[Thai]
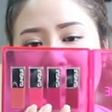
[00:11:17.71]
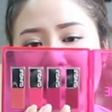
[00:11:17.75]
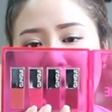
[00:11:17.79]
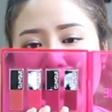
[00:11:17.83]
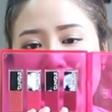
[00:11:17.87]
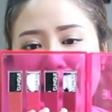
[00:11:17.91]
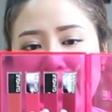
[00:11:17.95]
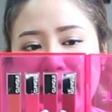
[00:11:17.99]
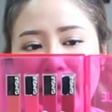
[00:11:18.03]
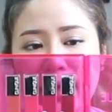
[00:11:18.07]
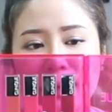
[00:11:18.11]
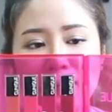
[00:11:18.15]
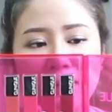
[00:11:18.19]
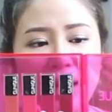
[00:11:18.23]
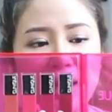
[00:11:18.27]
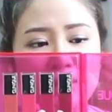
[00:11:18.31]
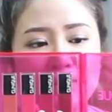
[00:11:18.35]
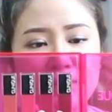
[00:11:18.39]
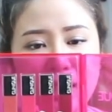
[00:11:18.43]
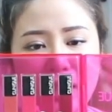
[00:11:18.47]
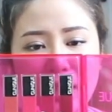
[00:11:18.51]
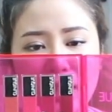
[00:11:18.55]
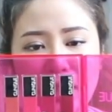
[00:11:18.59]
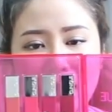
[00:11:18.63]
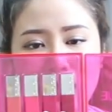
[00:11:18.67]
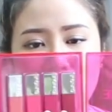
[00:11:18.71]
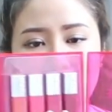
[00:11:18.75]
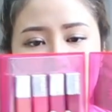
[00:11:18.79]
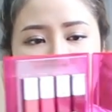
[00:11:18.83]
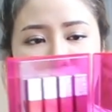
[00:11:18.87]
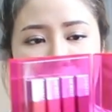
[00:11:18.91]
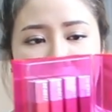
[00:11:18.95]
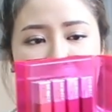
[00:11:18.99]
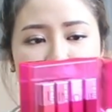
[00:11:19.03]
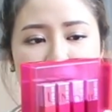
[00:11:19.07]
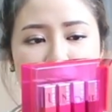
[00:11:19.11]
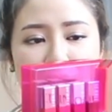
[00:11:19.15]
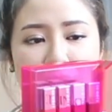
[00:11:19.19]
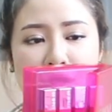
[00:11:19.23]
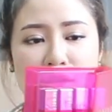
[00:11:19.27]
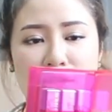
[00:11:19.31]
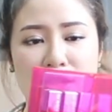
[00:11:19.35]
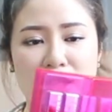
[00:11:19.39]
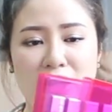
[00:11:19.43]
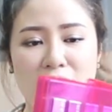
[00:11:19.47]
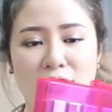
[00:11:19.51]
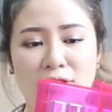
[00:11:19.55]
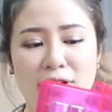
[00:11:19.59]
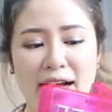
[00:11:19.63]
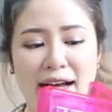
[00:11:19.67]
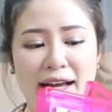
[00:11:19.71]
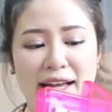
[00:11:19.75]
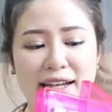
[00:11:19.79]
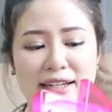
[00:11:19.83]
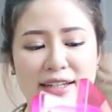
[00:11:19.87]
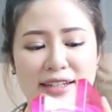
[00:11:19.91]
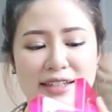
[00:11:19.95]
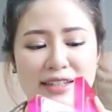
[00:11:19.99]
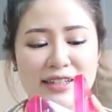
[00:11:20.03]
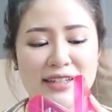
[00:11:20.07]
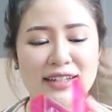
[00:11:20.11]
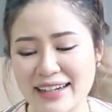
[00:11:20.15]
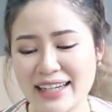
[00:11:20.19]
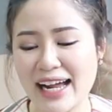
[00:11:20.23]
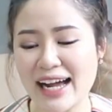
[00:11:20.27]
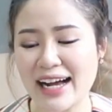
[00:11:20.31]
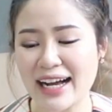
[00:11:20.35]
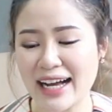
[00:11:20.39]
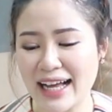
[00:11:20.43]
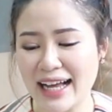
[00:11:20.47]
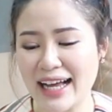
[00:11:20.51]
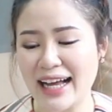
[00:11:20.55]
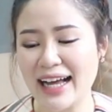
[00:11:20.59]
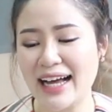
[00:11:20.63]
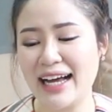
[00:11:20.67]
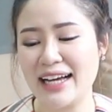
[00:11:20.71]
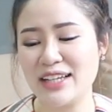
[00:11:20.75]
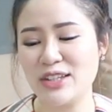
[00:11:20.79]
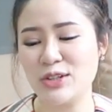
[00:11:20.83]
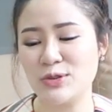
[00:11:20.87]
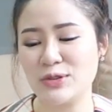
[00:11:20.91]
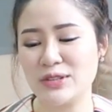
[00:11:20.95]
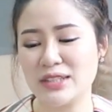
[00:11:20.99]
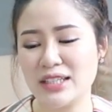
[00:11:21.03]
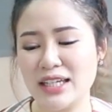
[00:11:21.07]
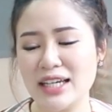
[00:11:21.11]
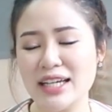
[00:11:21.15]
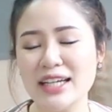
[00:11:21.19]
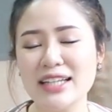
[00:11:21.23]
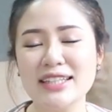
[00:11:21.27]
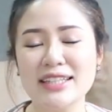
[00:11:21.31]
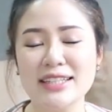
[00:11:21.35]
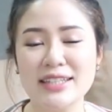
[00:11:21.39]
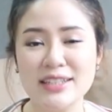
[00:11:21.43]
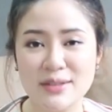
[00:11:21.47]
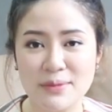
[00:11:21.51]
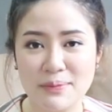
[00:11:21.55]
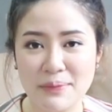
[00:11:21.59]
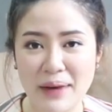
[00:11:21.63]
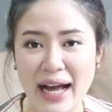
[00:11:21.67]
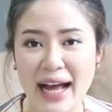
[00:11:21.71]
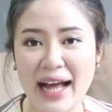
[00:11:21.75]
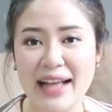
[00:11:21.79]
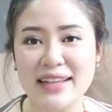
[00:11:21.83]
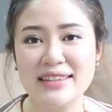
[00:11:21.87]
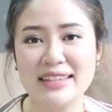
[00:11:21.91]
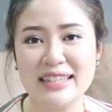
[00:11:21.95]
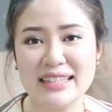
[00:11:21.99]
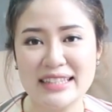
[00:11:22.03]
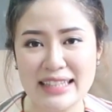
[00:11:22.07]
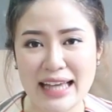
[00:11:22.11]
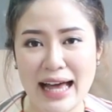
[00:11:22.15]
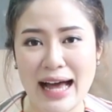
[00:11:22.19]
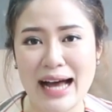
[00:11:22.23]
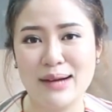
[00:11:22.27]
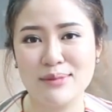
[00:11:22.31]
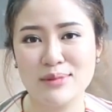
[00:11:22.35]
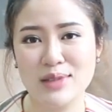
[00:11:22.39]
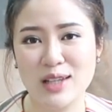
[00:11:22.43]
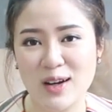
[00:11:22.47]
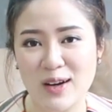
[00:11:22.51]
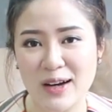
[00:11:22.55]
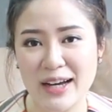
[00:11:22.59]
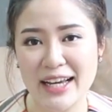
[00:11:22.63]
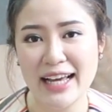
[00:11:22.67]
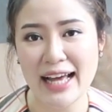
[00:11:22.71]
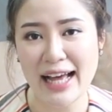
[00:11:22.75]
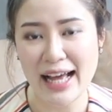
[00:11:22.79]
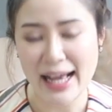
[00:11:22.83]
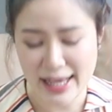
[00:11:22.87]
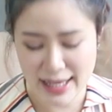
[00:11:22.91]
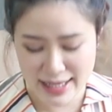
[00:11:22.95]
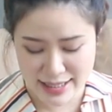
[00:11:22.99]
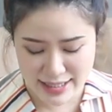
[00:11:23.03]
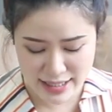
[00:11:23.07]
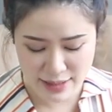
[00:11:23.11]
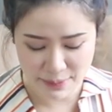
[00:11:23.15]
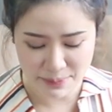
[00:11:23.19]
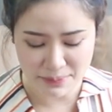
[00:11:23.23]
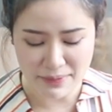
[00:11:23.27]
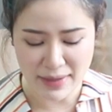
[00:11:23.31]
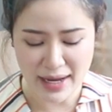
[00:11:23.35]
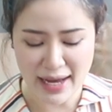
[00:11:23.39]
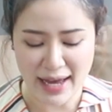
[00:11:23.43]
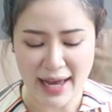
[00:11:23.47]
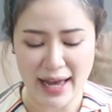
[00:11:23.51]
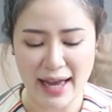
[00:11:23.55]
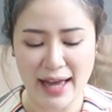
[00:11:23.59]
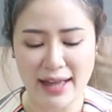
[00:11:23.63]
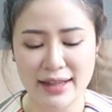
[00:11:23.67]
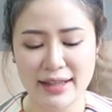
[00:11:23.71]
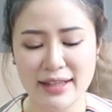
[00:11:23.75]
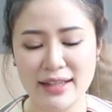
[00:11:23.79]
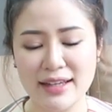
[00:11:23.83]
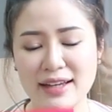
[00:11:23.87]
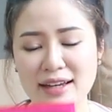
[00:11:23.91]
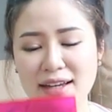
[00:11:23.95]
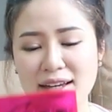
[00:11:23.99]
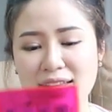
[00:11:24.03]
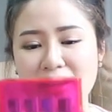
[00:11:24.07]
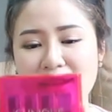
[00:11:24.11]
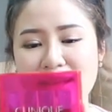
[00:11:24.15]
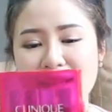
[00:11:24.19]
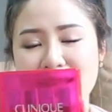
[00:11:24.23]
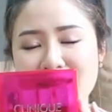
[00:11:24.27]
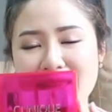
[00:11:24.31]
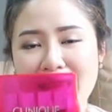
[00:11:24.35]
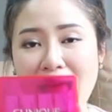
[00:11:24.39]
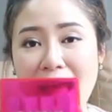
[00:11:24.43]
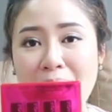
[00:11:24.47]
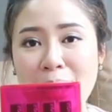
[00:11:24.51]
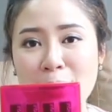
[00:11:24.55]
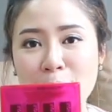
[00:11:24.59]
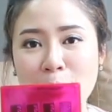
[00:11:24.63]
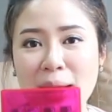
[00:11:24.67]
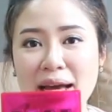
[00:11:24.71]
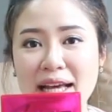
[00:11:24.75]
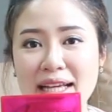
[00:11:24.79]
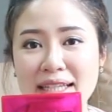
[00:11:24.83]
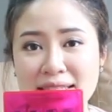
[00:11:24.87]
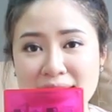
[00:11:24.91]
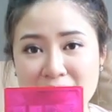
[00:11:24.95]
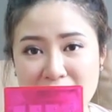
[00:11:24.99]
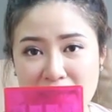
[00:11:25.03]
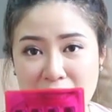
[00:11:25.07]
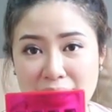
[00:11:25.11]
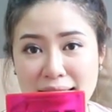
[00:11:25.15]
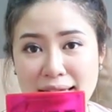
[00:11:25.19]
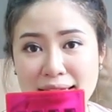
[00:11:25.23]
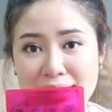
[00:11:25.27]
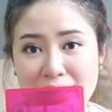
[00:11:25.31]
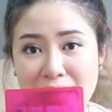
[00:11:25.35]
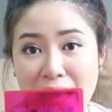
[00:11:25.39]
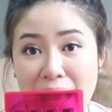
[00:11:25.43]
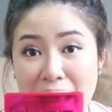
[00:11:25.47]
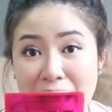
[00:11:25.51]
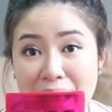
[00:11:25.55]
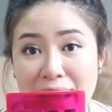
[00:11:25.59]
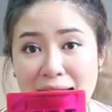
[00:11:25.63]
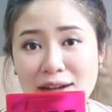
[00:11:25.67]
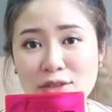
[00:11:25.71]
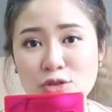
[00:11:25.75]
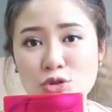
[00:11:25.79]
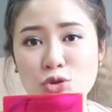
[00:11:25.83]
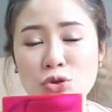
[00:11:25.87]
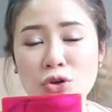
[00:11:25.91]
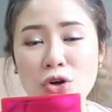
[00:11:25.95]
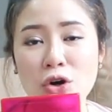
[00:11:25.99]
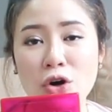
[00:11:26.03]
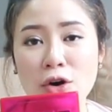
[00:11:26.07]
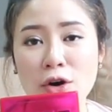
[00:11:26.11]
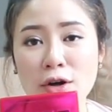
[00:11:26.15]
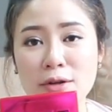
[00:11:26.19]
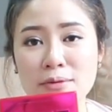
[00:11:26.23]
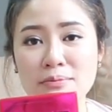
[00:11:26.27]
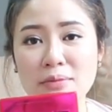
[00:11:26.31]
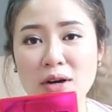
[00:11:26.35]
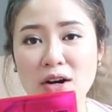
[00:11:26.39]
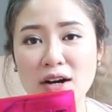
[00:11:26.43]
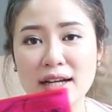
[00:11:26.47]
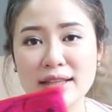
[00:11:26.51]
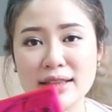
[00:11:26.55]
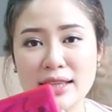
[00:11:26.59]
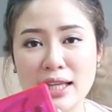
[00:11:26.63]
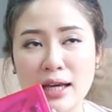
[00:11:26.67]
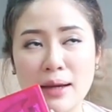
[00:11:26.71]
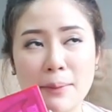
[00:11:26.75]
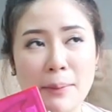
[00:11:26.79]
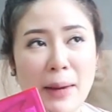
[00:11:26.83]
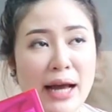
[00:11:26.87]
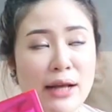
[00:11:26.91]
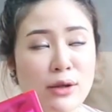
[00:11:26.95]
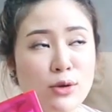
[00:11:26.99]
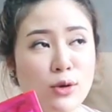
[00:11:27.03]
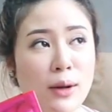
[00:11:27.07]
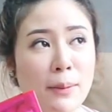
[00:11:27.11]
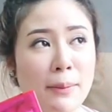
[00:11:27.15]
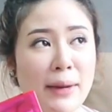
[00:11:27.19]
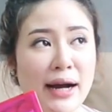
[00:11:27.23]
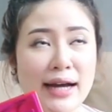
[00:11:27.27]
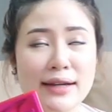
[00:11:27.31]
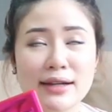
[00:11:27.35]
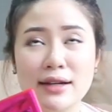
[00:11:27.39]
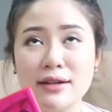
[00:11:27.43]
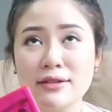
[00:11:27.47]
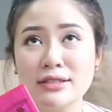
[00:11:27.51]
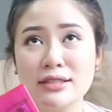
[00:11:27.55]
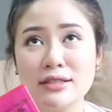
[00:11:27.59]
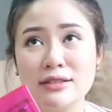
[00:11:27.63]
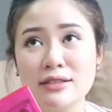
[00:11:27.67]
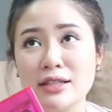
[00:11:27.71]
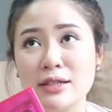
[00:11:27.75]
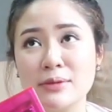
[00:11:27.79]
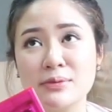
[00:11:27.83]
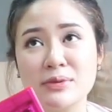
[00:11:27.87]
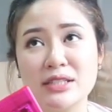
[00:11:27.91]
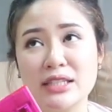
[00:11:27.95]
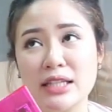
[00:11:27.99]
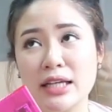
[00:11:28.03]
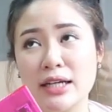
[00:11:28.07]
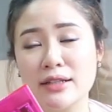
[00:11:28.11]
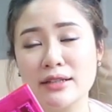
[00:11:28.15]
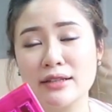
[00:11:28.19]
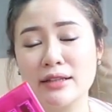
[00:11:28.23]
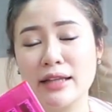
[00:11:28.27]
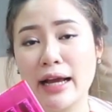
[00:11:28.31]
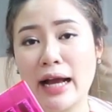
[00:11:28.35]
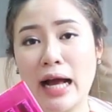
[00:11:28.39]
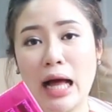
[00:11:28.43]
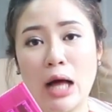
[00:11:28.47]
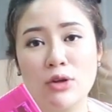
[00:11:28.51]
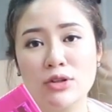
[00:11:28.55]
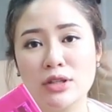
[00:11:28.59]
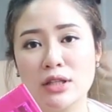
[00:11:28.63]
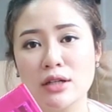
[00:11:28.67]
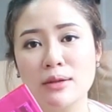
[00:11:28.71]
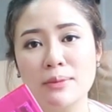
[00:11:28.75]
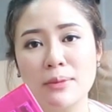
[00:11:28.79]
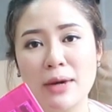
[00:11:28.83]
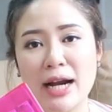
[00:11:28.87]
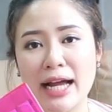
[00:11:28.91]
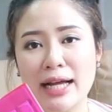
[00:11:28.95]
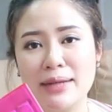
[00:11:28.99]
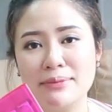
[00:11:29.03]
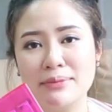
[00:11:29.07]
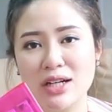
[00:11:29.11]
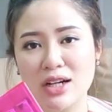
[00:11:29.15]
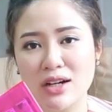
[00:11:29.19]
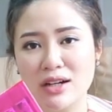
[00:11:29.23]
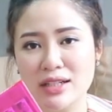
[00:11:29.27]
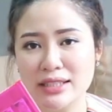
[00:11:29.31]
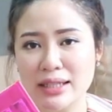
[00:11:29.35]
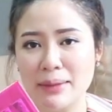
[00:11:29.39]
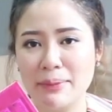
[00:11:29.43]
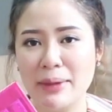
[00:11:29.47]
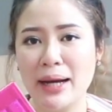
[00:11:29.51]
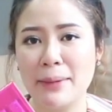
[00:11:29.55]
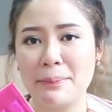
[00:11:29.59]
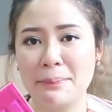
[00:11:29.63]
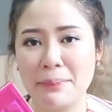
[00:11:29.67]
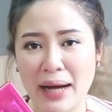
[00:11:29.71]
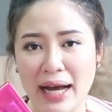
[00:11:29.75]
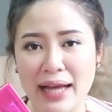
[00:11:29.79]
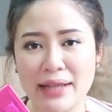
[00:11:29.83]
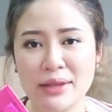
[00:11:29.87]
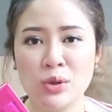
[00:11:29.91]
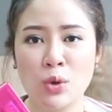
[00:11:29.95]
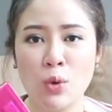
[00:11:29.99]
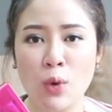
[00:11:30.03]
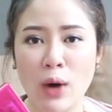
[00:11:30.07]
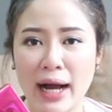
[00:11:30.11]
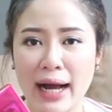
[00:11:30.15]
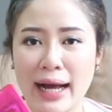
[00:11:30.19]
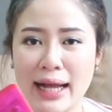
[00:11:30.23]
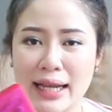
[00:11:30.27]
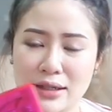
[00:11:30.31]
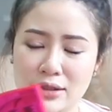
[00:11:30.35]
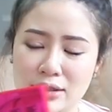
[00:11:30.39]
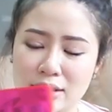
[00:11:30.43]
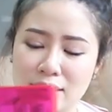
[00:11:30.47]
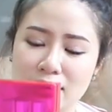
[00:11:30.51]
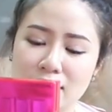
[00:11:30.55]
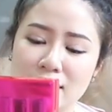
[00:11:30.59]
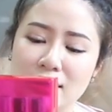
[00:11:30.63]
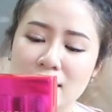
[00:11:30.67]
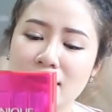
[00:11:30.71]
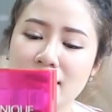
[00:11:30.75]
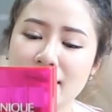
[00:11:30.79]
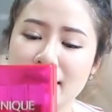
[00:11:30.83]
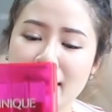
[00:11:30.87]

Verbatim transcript: ไซส์เล็กแบบนี้อยู่ในกล่องเดียวกันราคาอยู่ที่ 1,350 บาทได้ไป4แท่งทุกคนปกติ1,000 กว่าบาทเราซื้อลิปสติกในเคาน์เตอร์แบรนด์มันก็จะแบบ1,000 กว่าแล้วเนาะ